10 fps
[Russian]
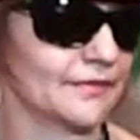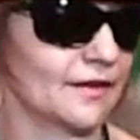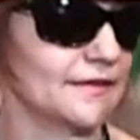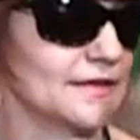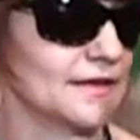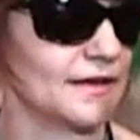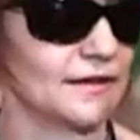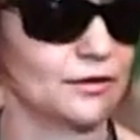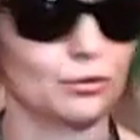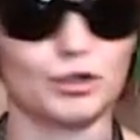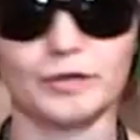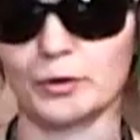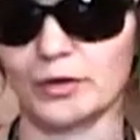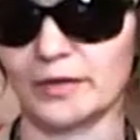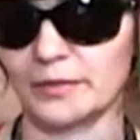вы знаете, очень
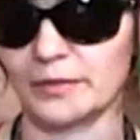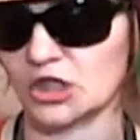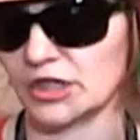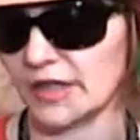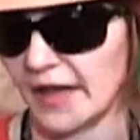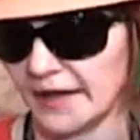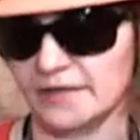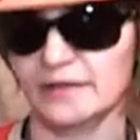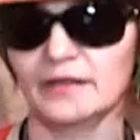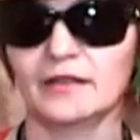много пожеланий.